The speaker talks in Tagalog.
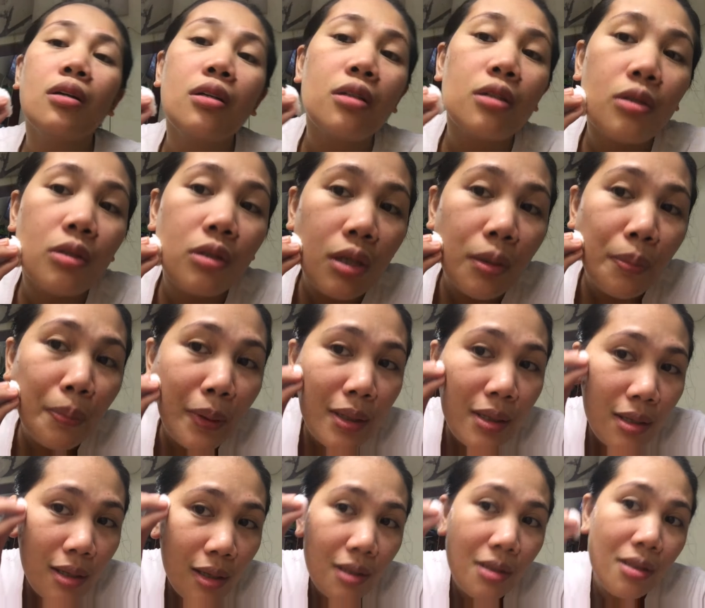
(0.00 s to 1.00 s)
yun,
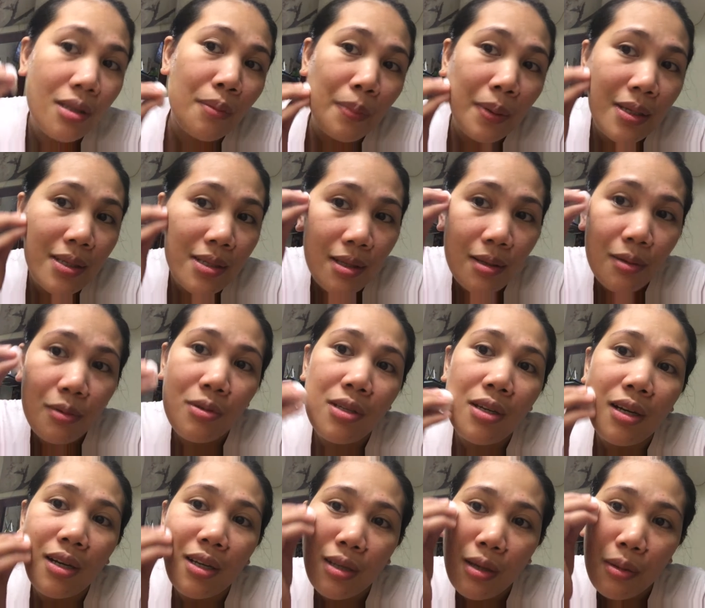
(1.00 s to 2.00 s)
napansin, napansin ko sa
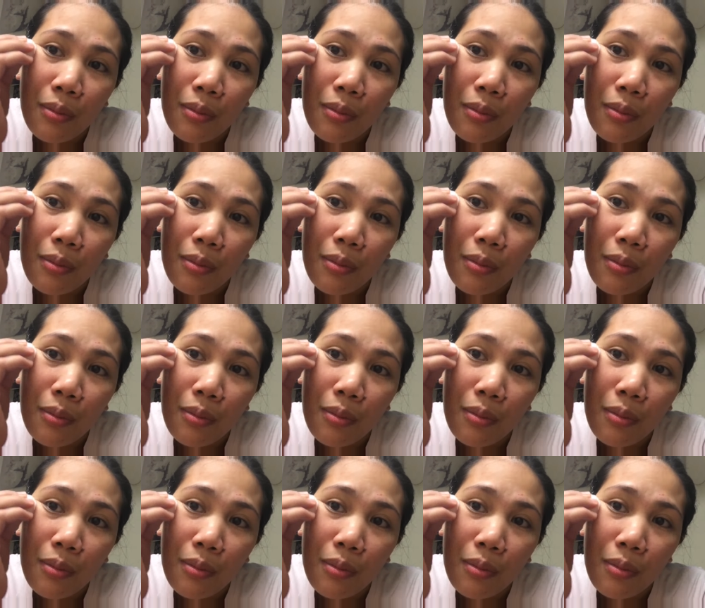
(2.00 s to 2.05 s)
kanya,